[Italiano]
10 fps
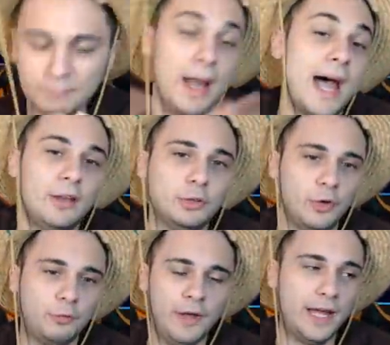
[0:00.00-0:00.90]
Ma lo
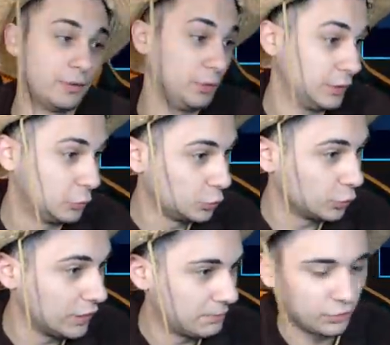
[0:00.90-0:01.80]
dovrò fare, quindi in
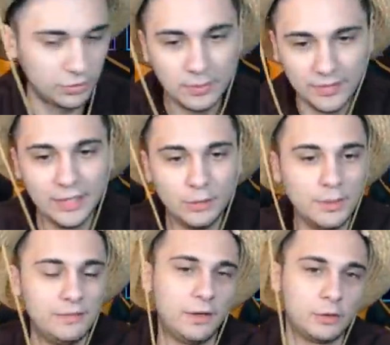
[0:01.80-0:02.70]
uno dei prossimi video
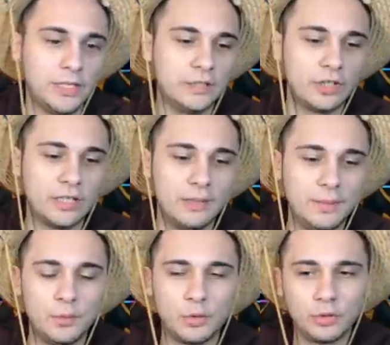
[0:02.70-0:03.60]
me li farò tingere da
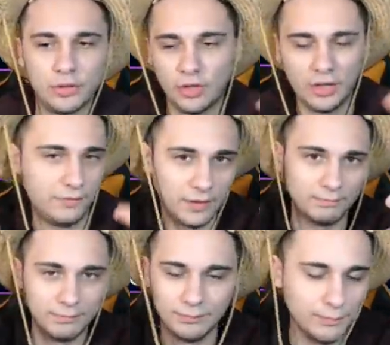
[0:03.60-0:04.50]
mia amorosa, cioè far,
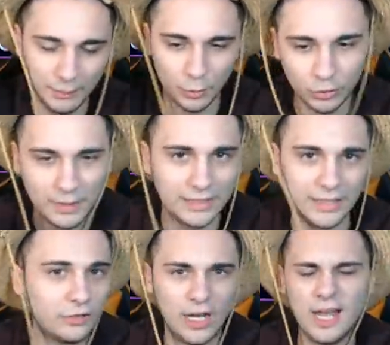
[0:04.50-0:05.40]
mm, mia amorosa me li
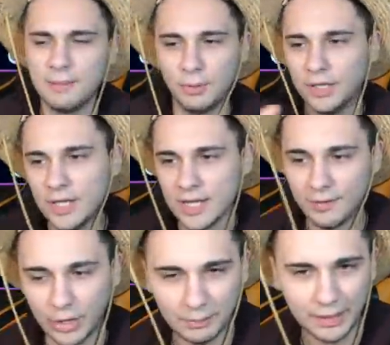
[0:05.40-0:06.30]
tingerà e poi
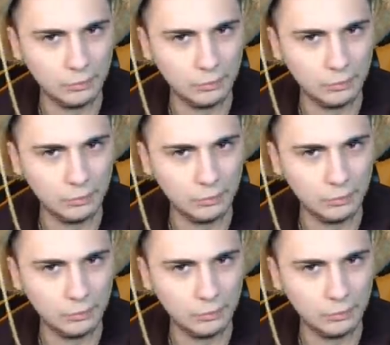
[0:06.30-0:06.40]
avrò i capelli